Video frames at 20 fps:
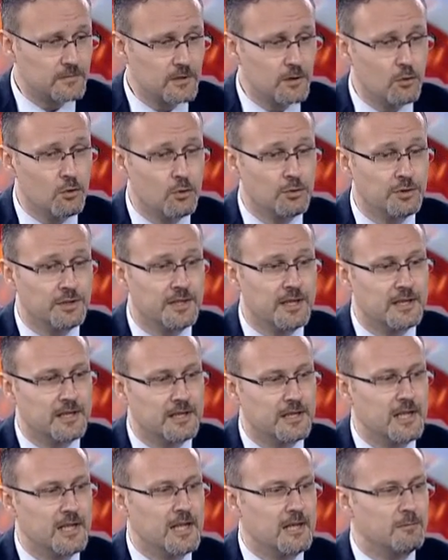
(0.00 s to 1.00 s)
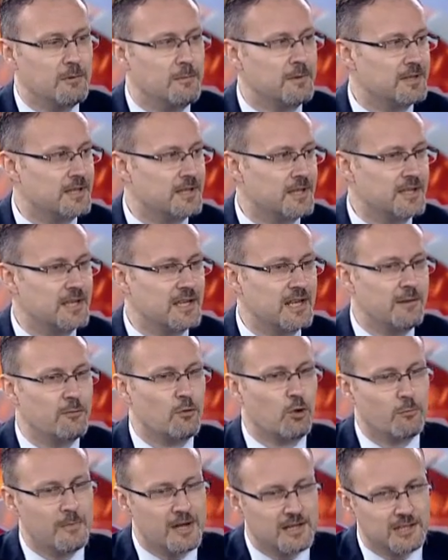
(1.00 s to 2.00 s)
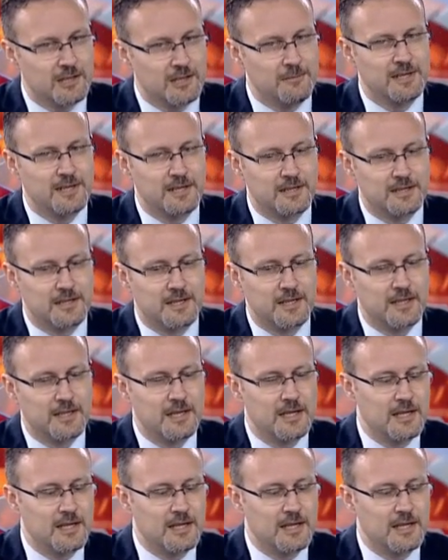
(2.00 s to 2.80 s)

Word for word: orada da bir miktar gerileme olmakla birlikte